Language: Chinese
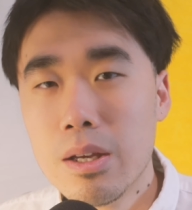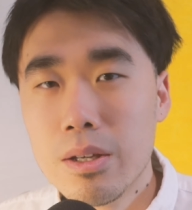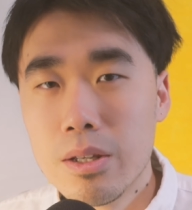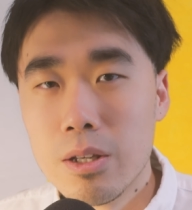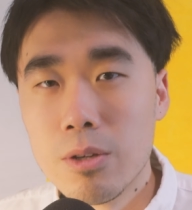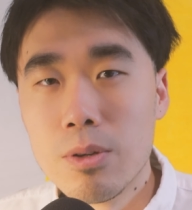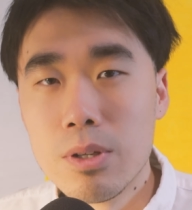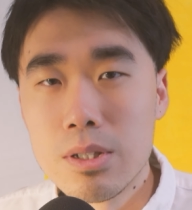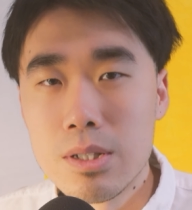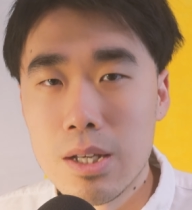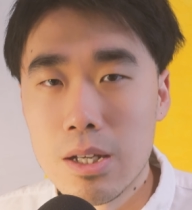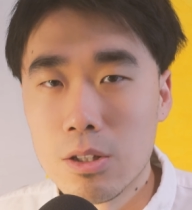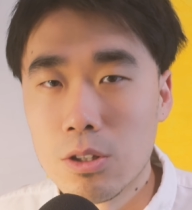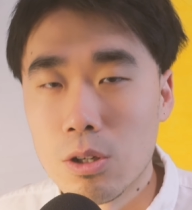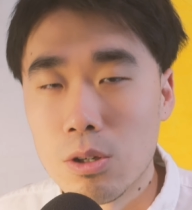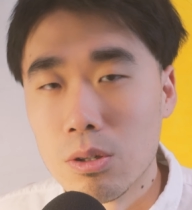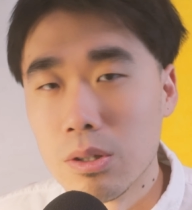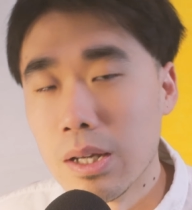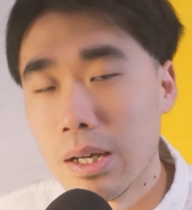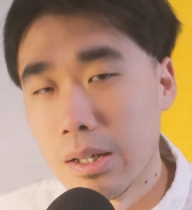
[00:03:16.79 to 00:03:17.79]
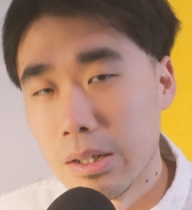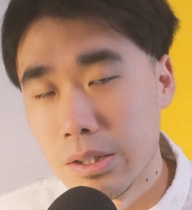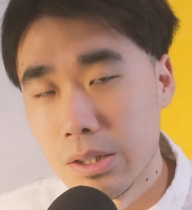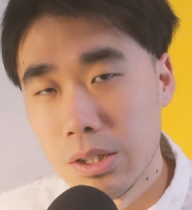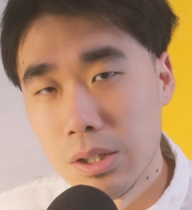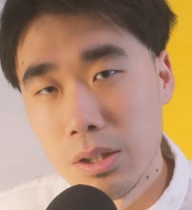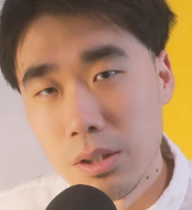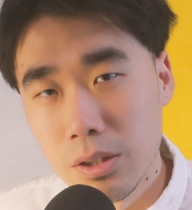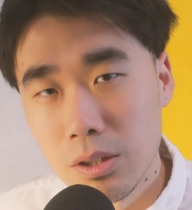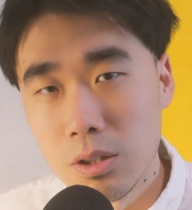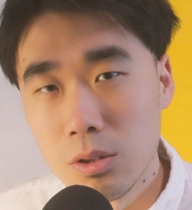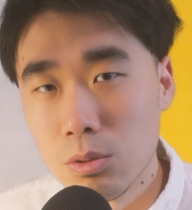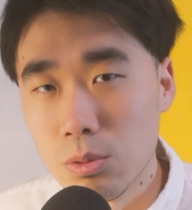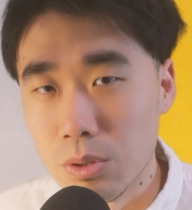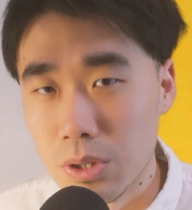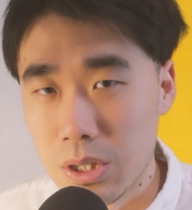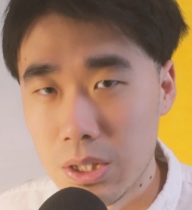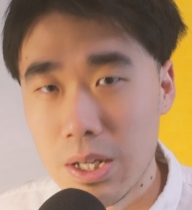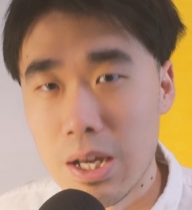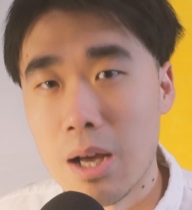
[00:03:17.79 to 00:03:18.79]
因为在同样的清晰度
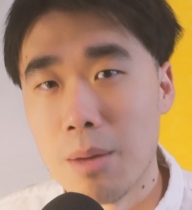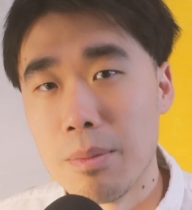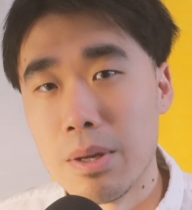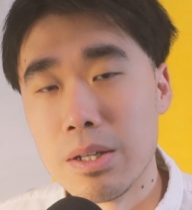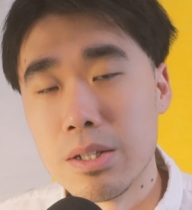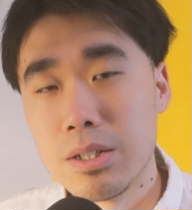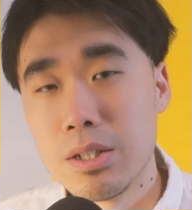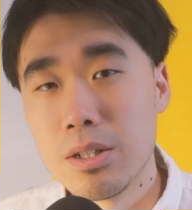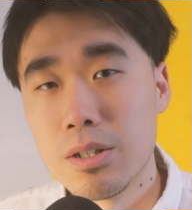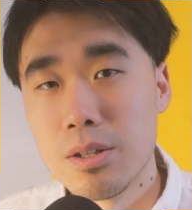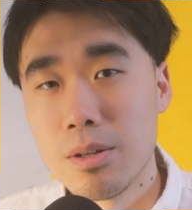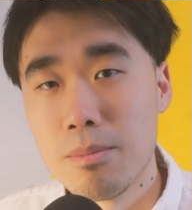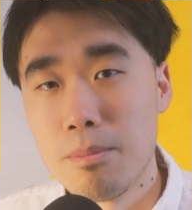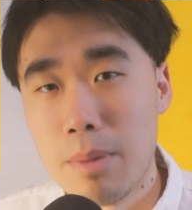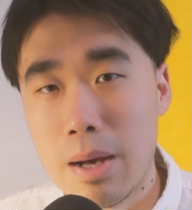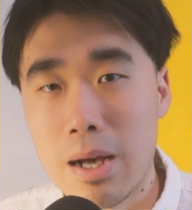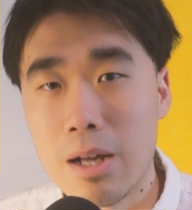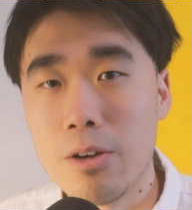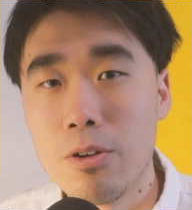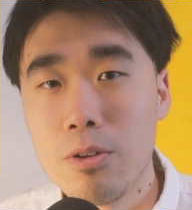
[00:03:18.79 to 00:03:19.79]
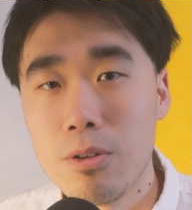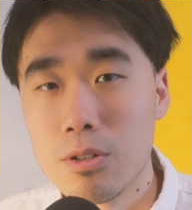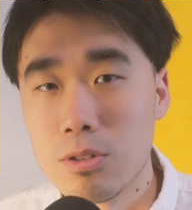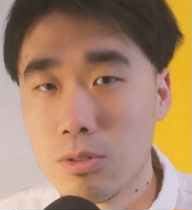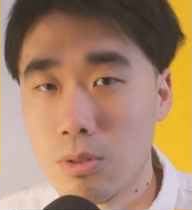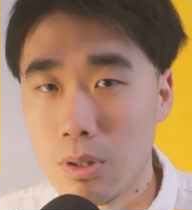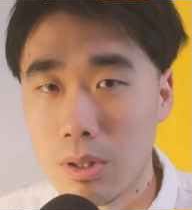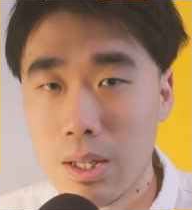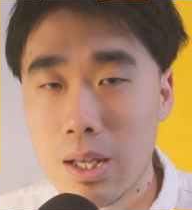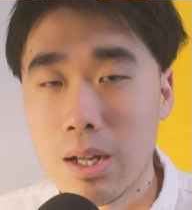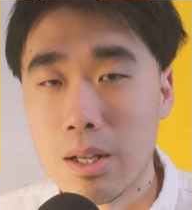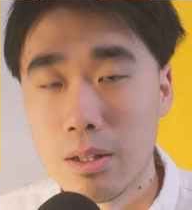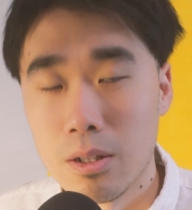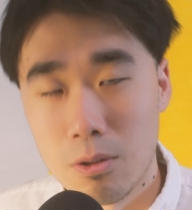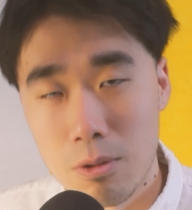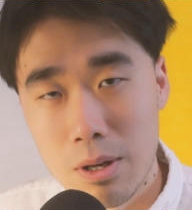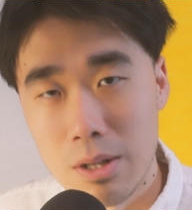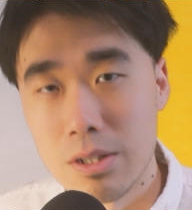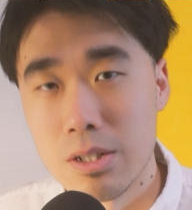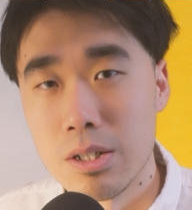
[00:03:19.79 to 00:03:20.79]
下面，其实码率所带来的
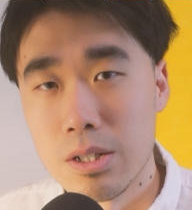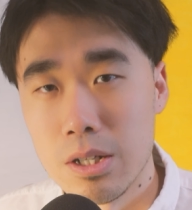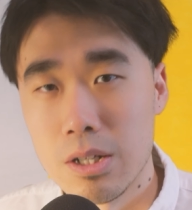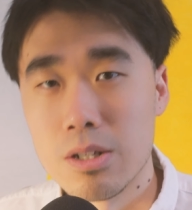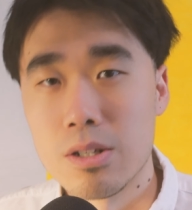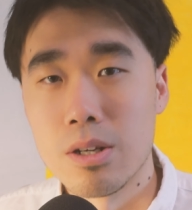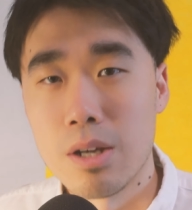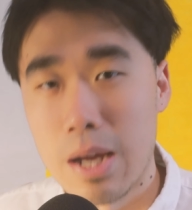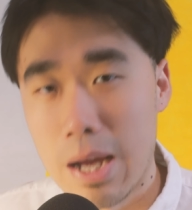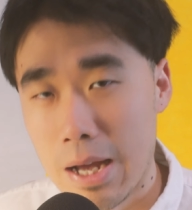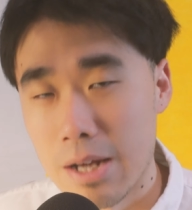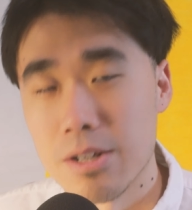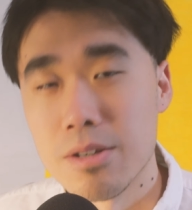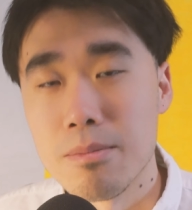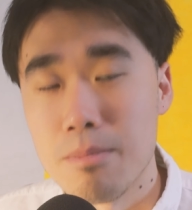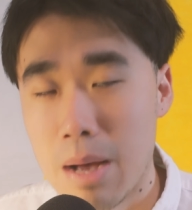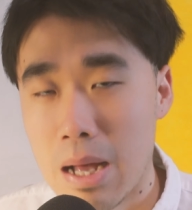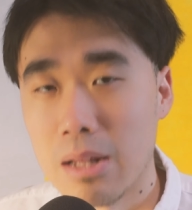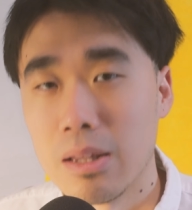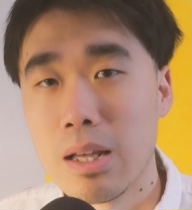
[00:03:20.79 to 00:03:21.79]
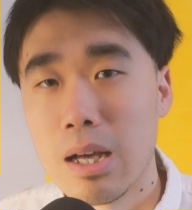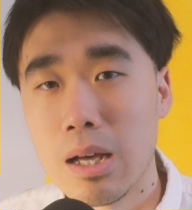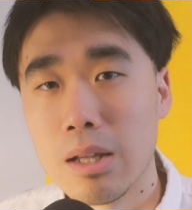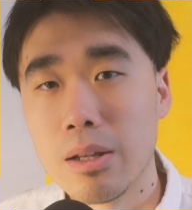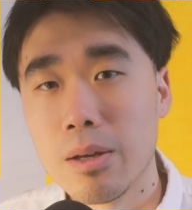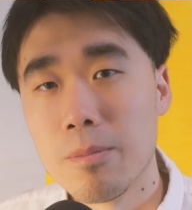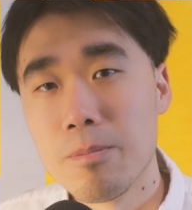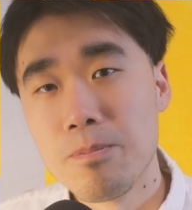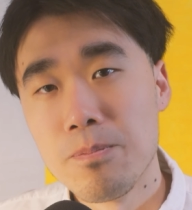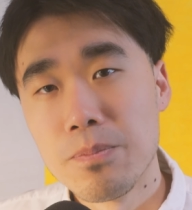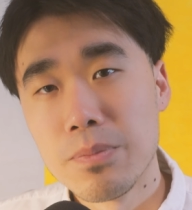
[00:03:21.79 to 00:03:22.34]
画质提升还是蛮大的。